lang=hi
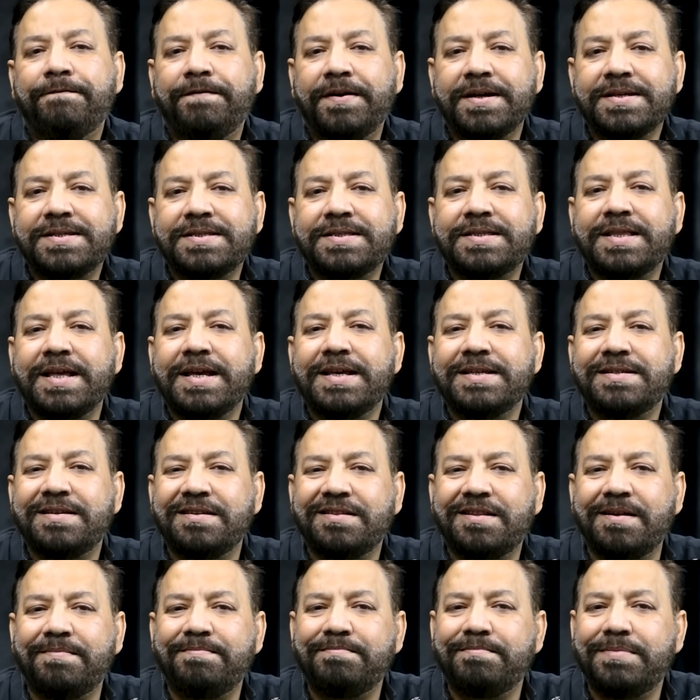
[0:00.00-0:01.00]
वस्ते
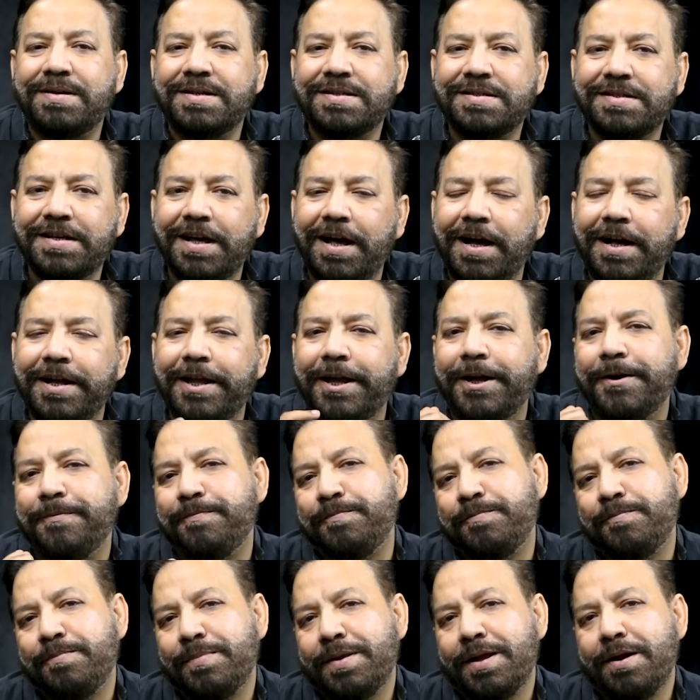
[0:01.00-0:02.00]
सितंबर से आगे
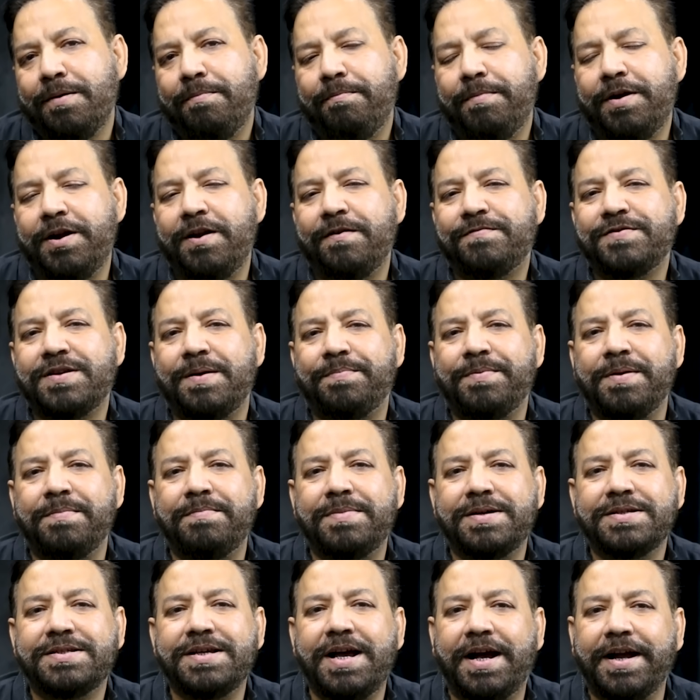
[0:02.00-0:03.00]
मिड ऑफ
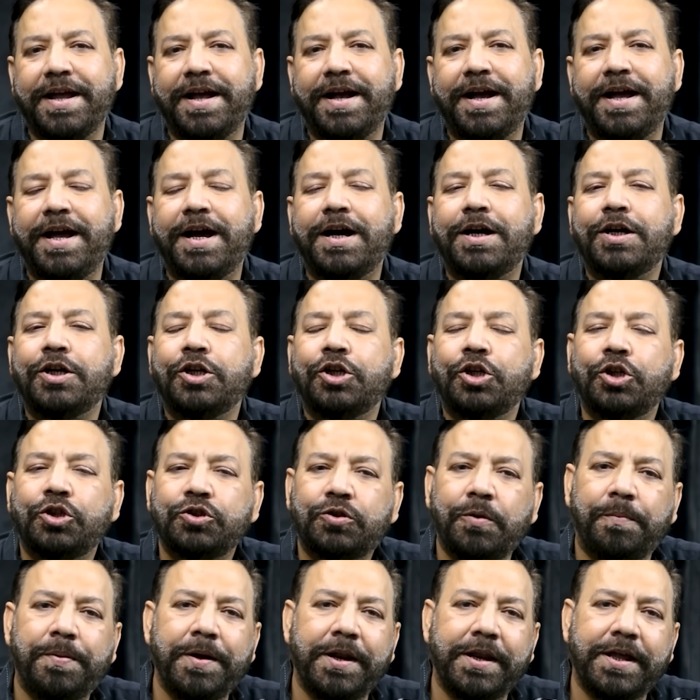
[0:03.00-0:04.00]
सितंबर से आगे गया
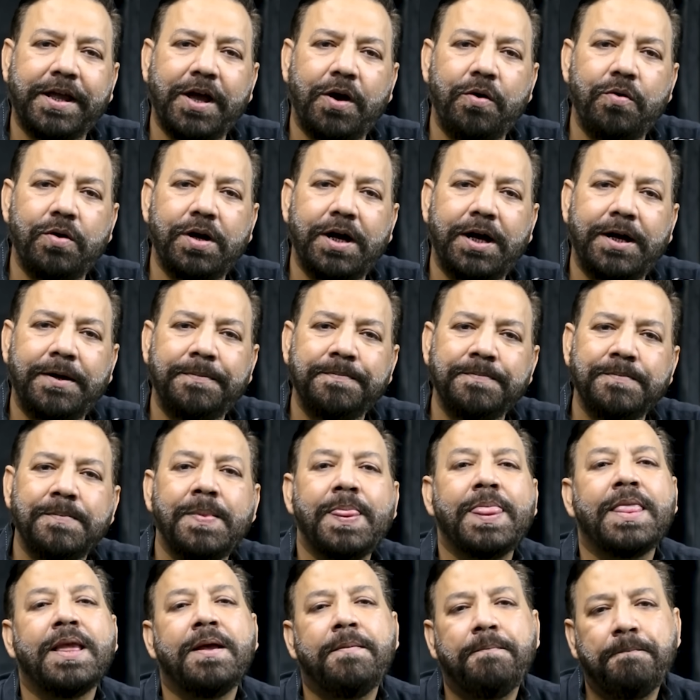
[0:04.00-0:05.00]
तो फिर क्या होगा
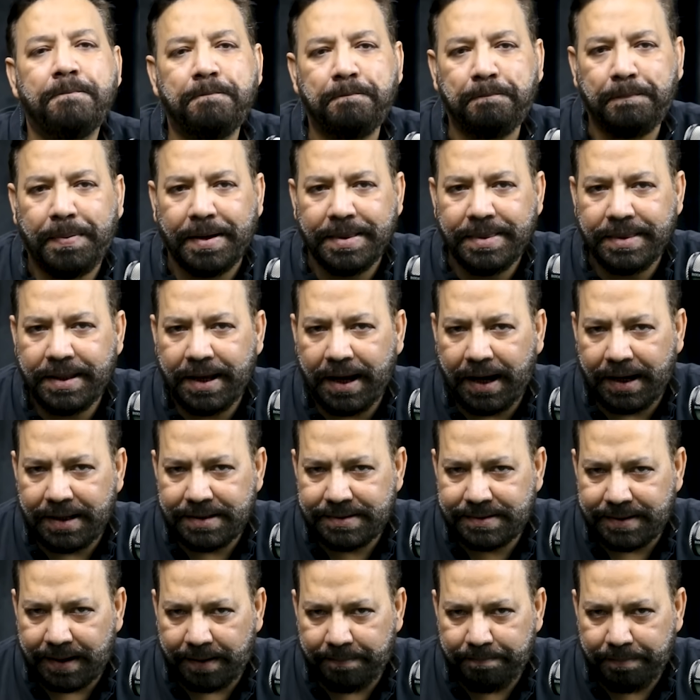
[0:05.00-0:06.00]

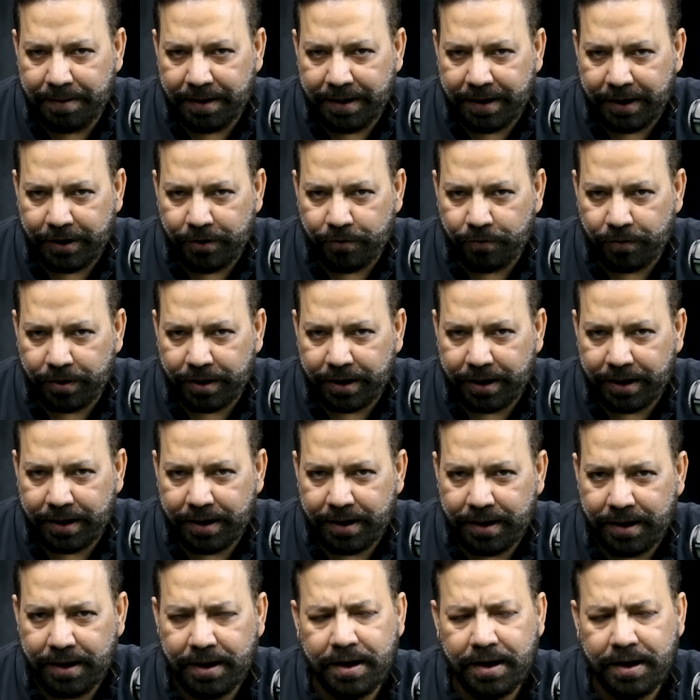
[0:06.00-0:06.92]
बंदयाल साहब भी नहीं होंगे